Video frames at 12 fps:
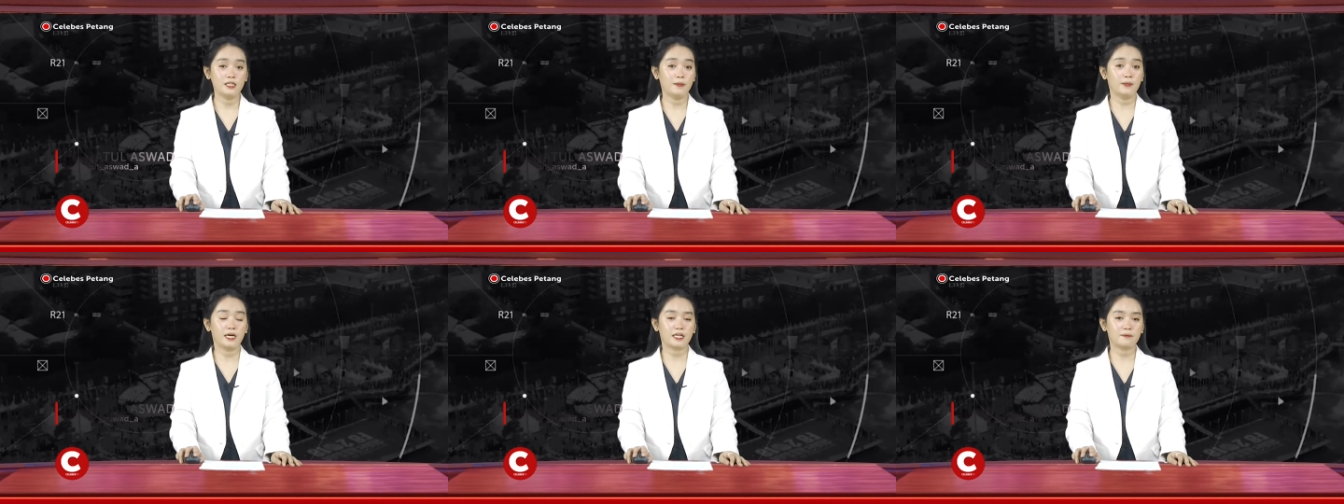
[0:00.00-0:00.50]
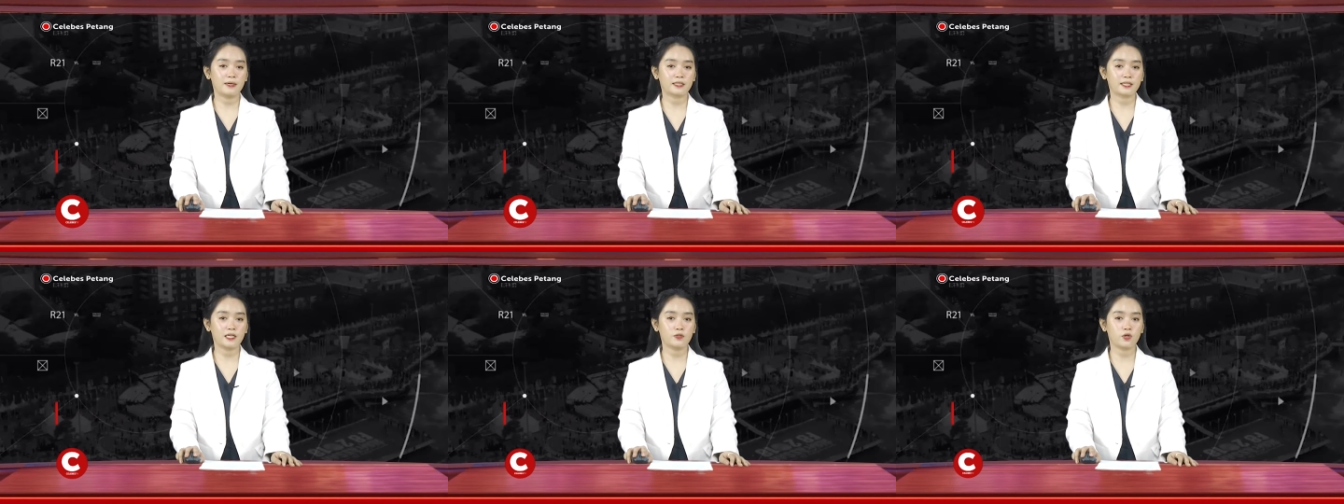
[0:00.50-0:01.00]
yang
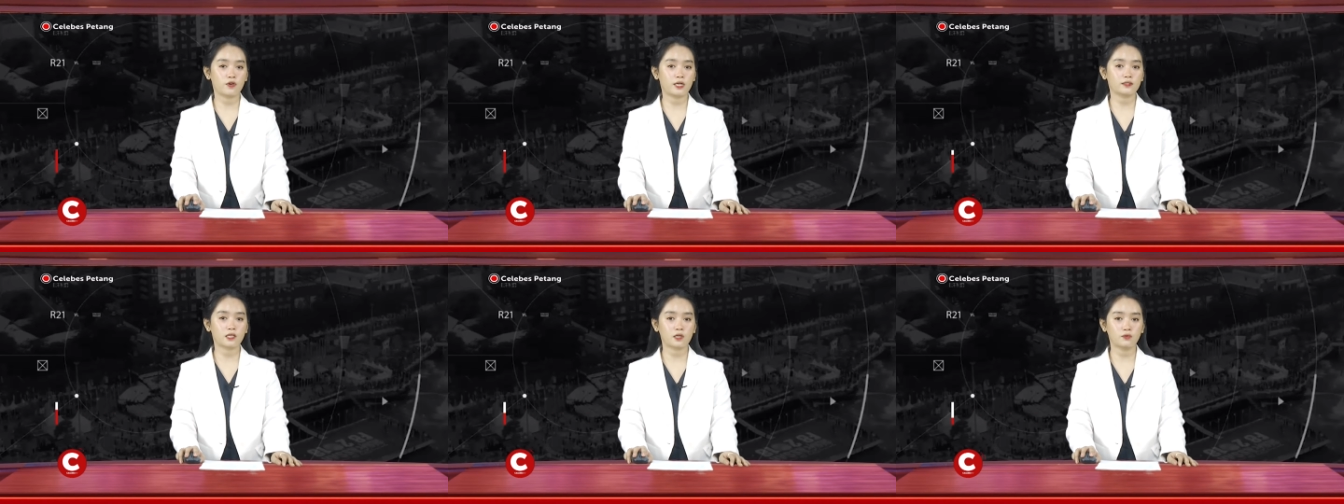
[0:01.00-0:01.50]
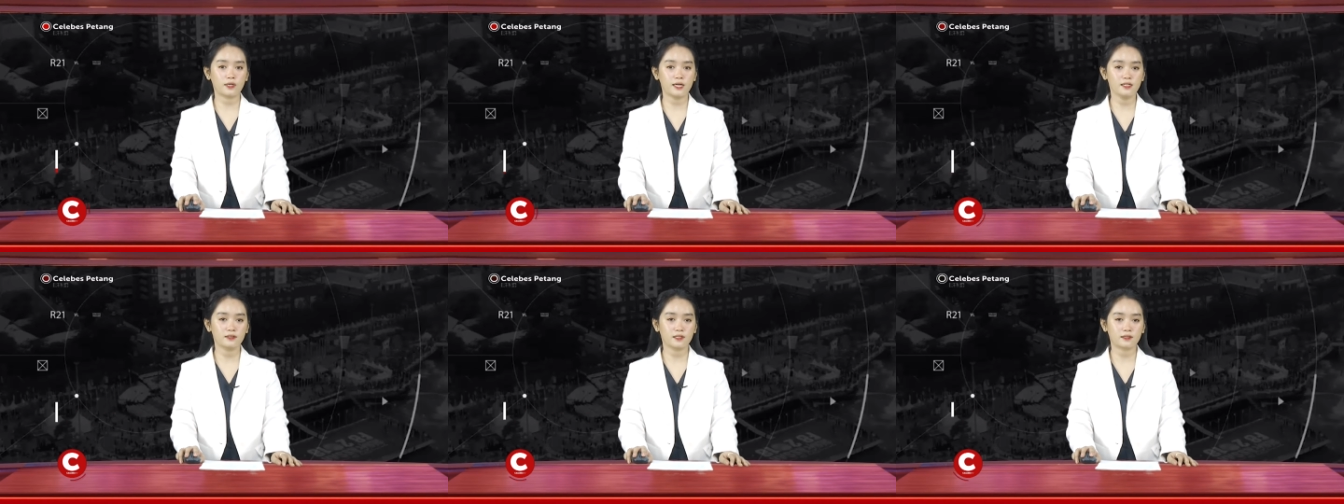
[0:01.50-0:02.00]
mengakibatkan dua orang
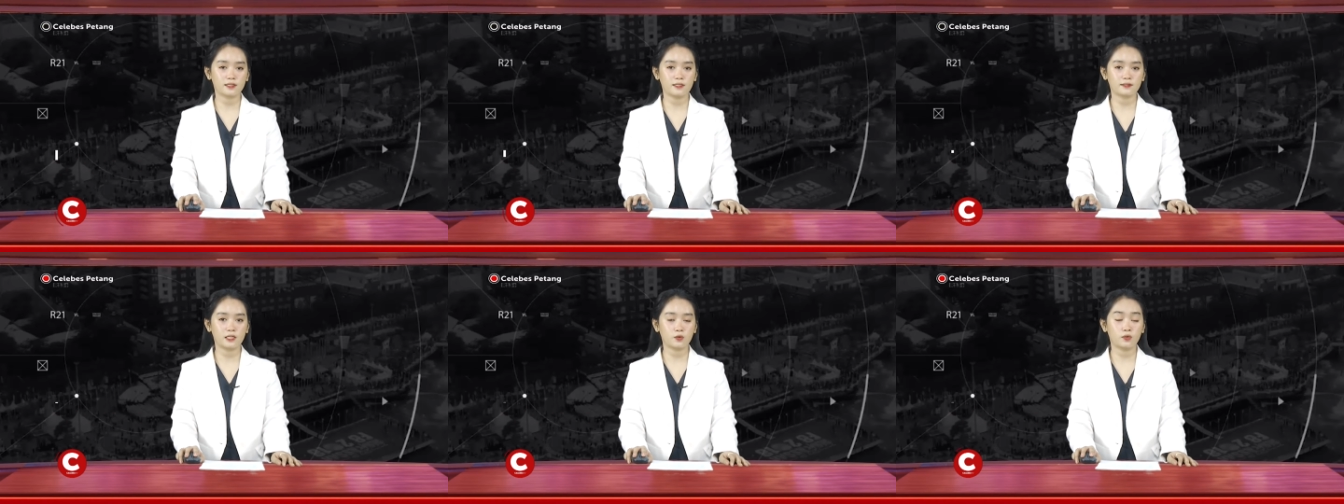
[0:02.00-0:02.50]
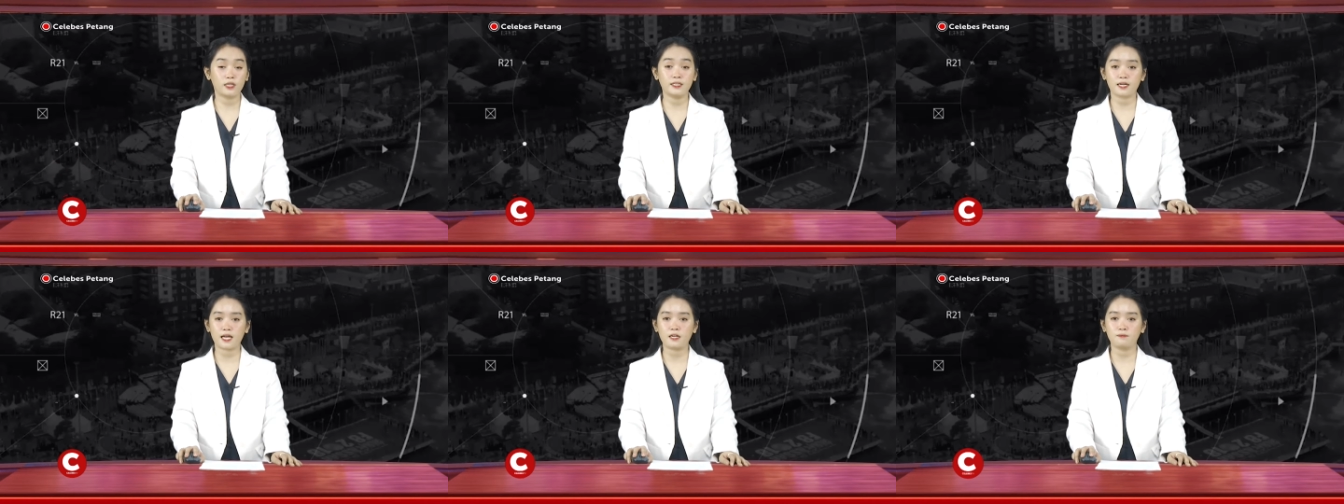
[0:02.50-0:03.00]
terluka serta satu
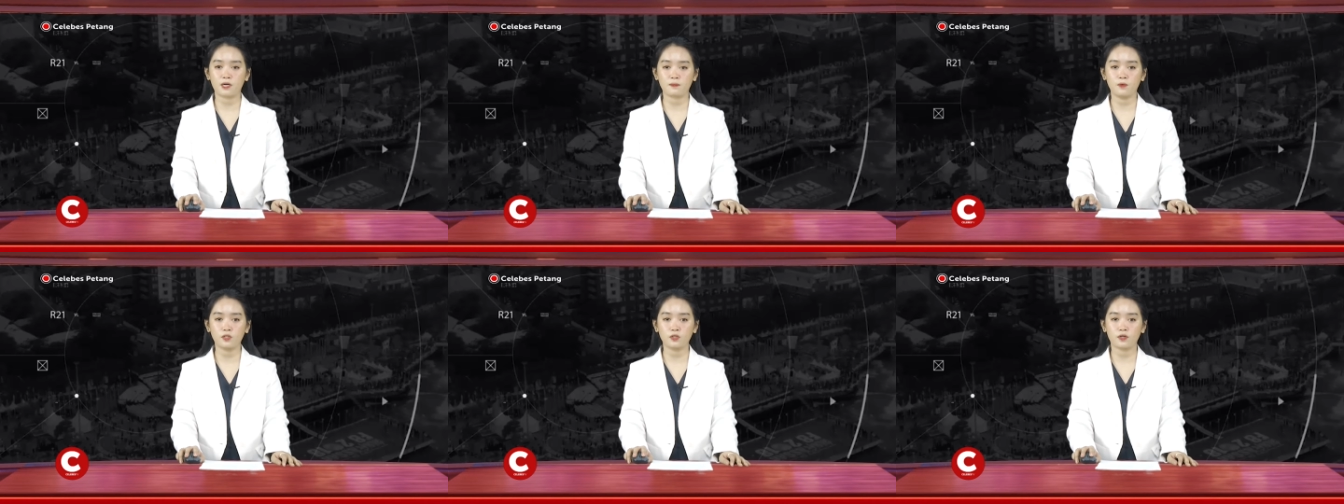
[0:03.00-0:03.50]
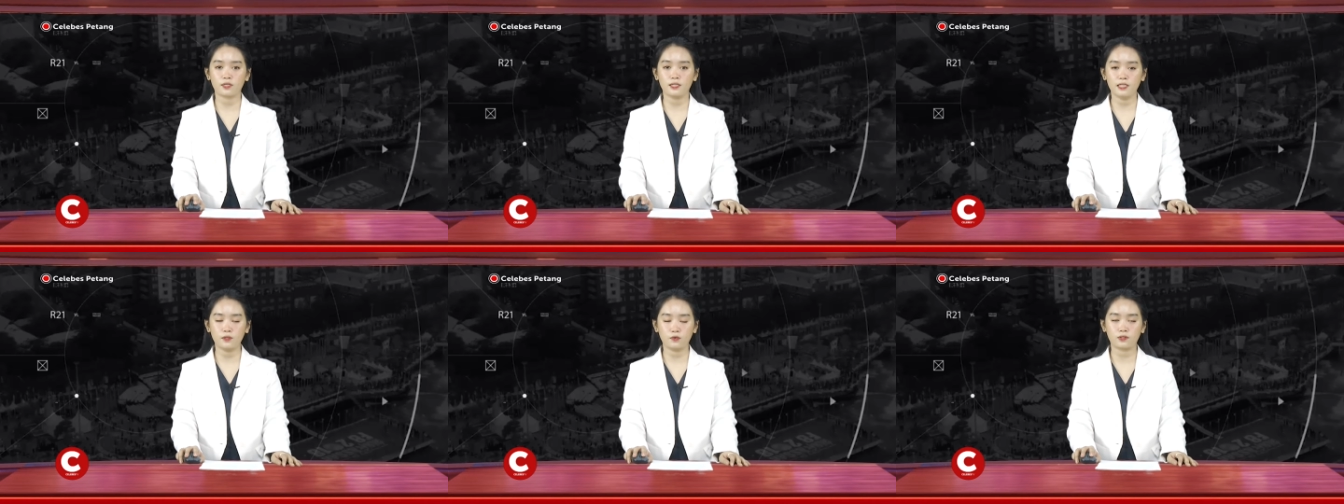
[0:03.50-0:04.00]
kendaraan bermotor
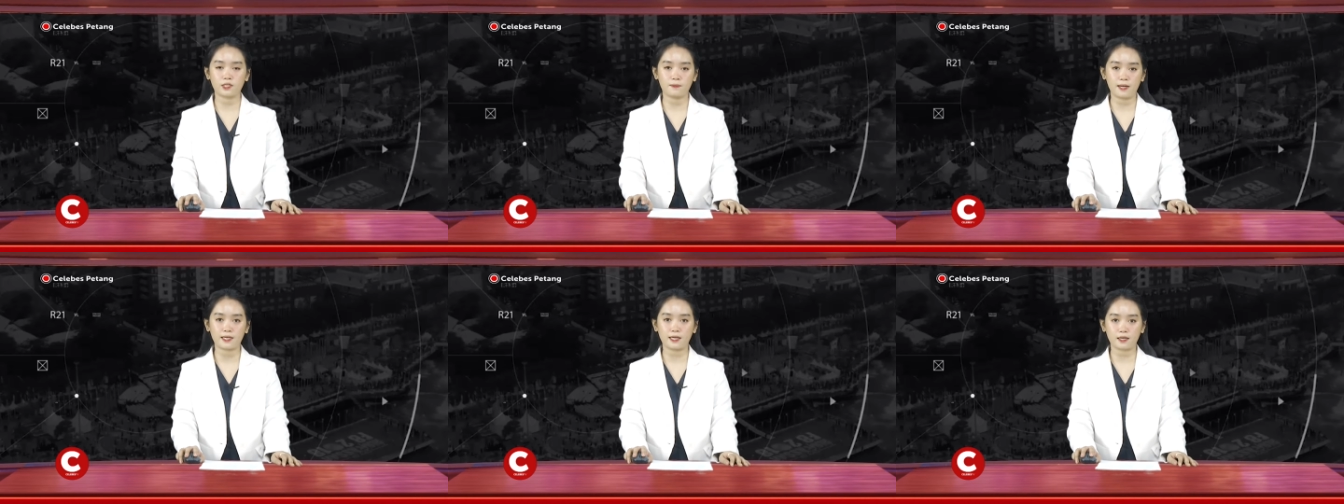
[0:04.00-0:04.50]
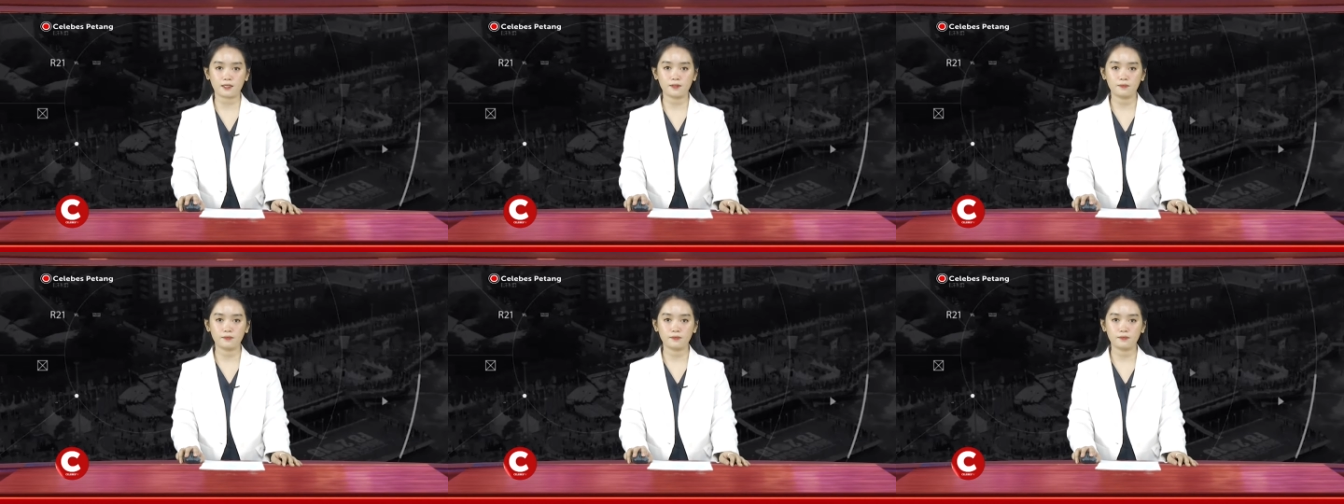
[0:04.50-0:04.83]
ikut terbakar.